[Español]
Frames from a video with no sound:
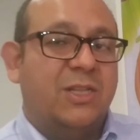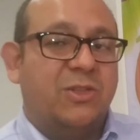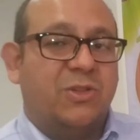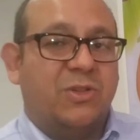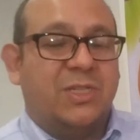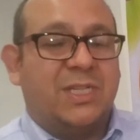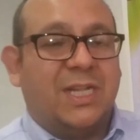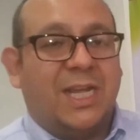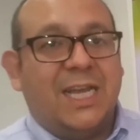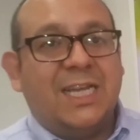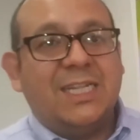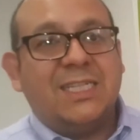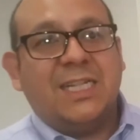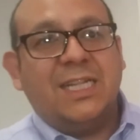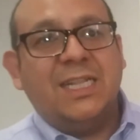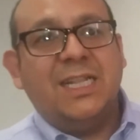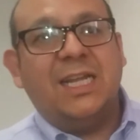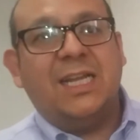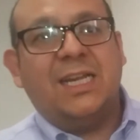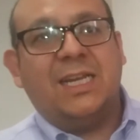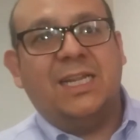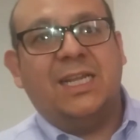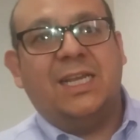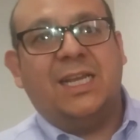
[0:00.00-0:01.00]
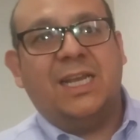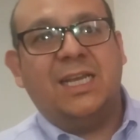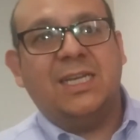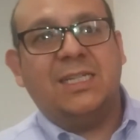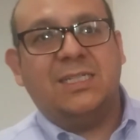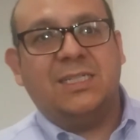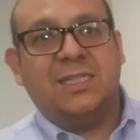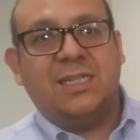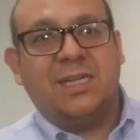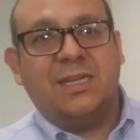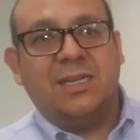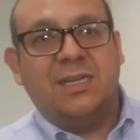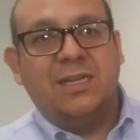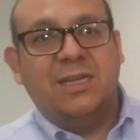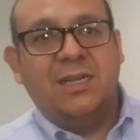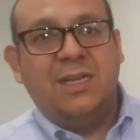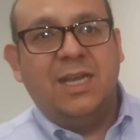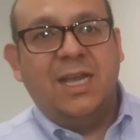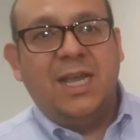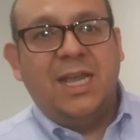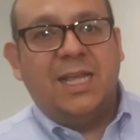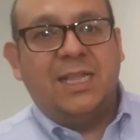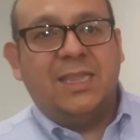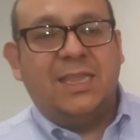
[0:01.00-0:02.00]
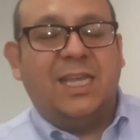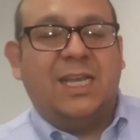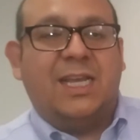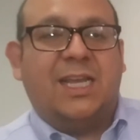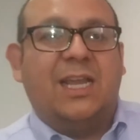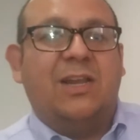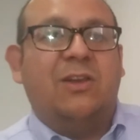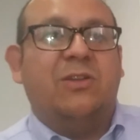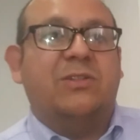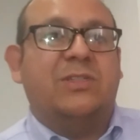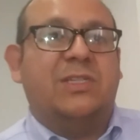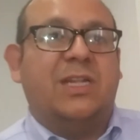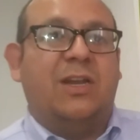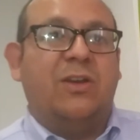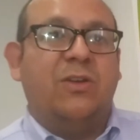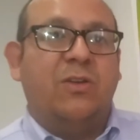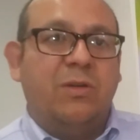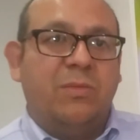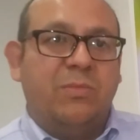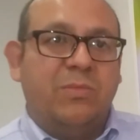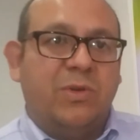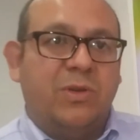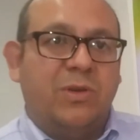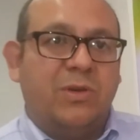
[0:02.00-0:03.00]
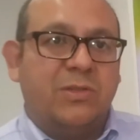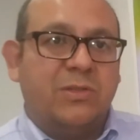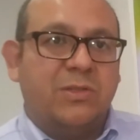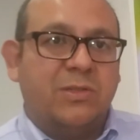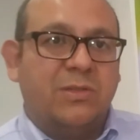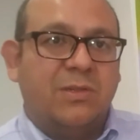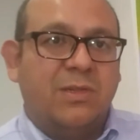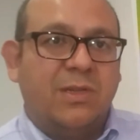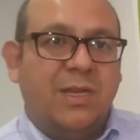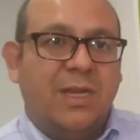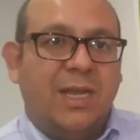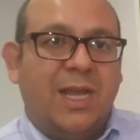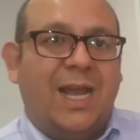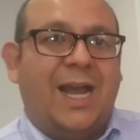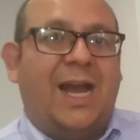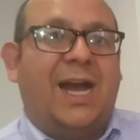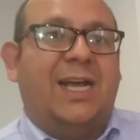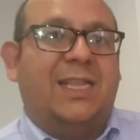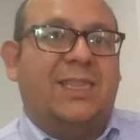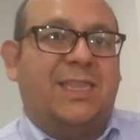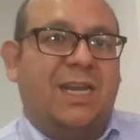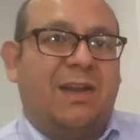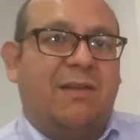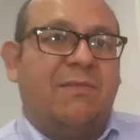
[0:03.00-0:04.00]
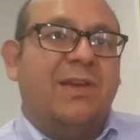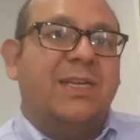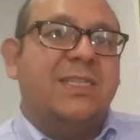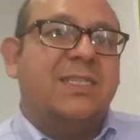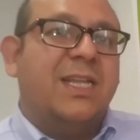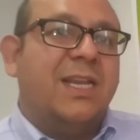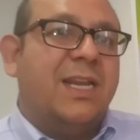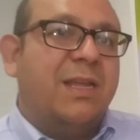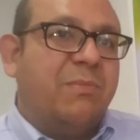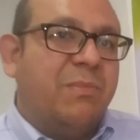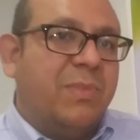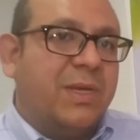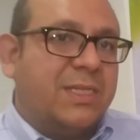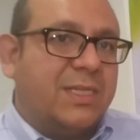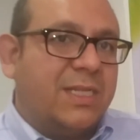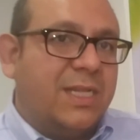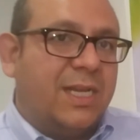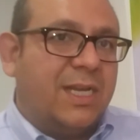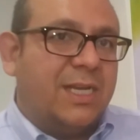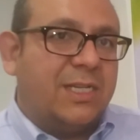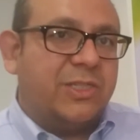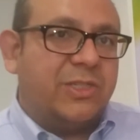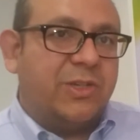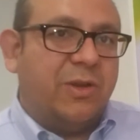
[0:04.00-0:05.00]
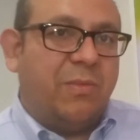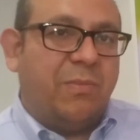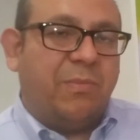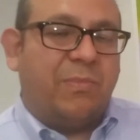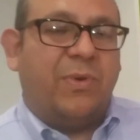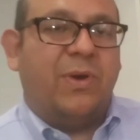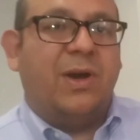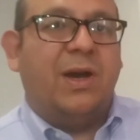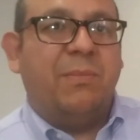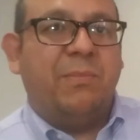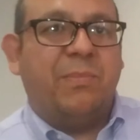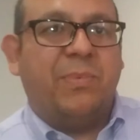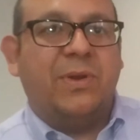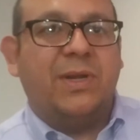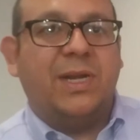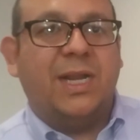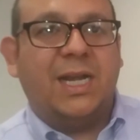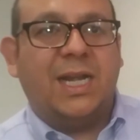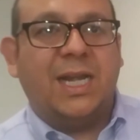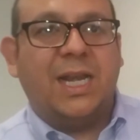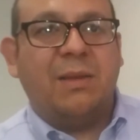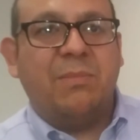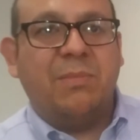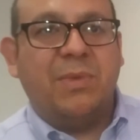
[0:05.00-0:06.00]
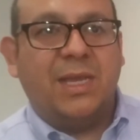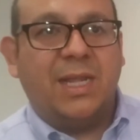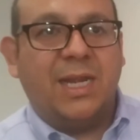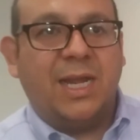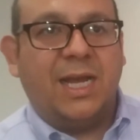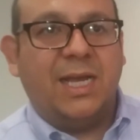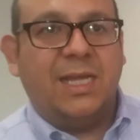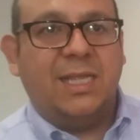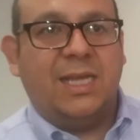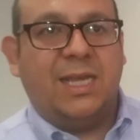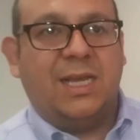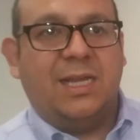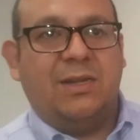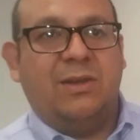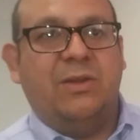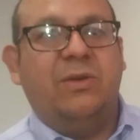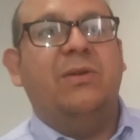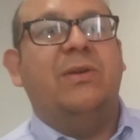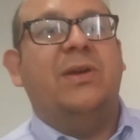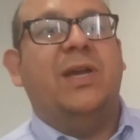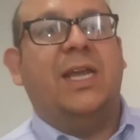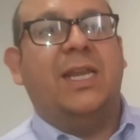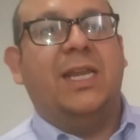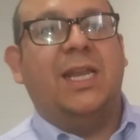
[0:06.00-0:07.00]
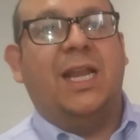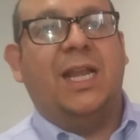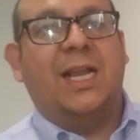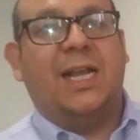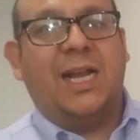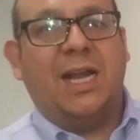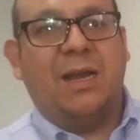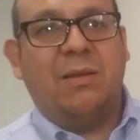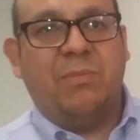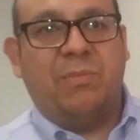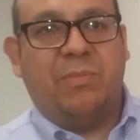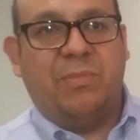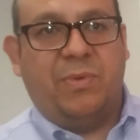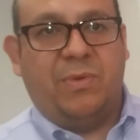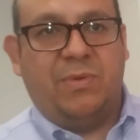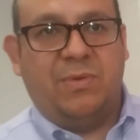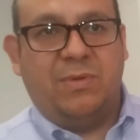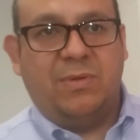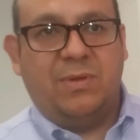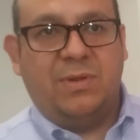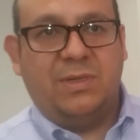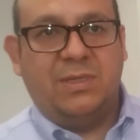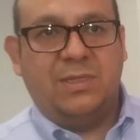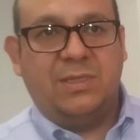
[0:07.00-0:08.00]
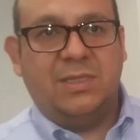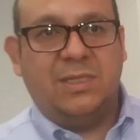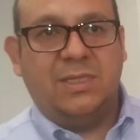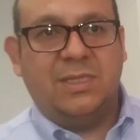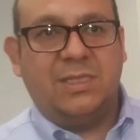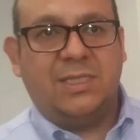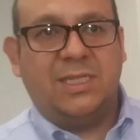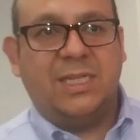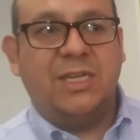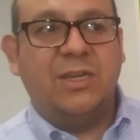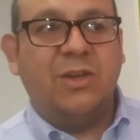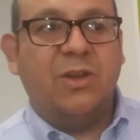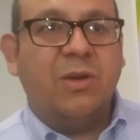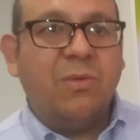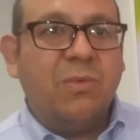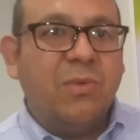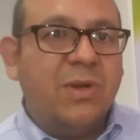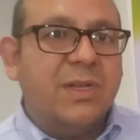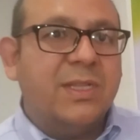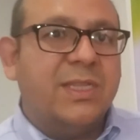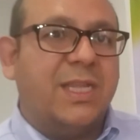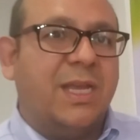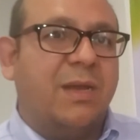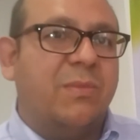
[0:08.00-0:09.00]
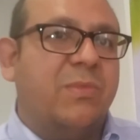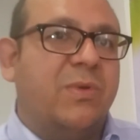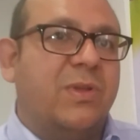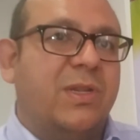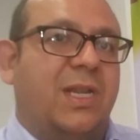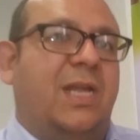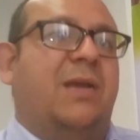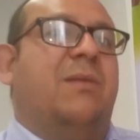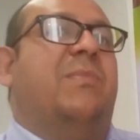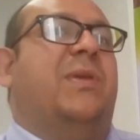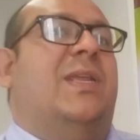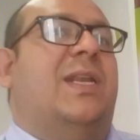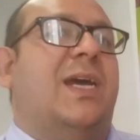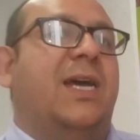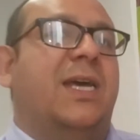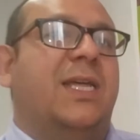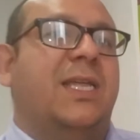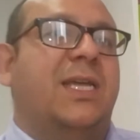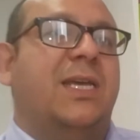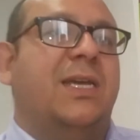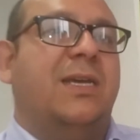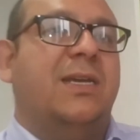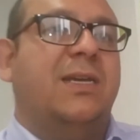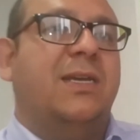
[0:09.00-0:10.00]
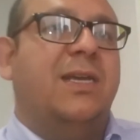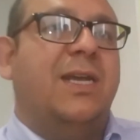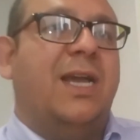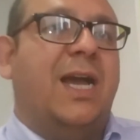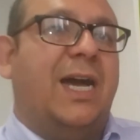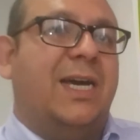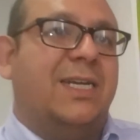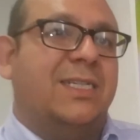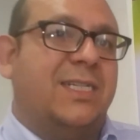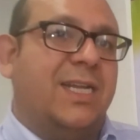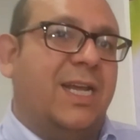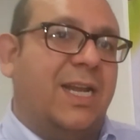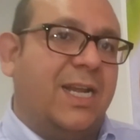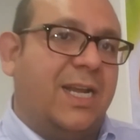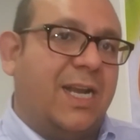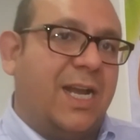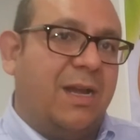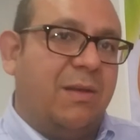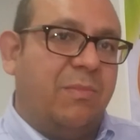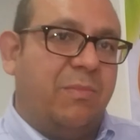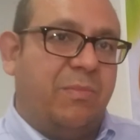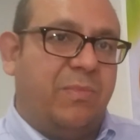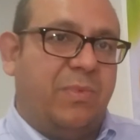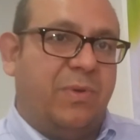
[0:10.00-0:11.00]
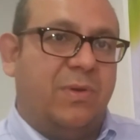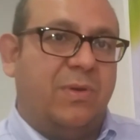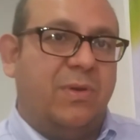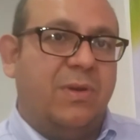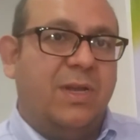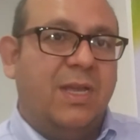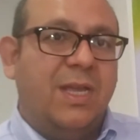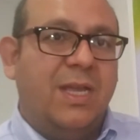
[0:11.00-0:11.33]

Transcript: Entonces, esa es la riqueza de que los alumnos, a través de la investigación, puedan poner la mirada ¿no? en el campo. Si no volteamos la mirada hacia el campo,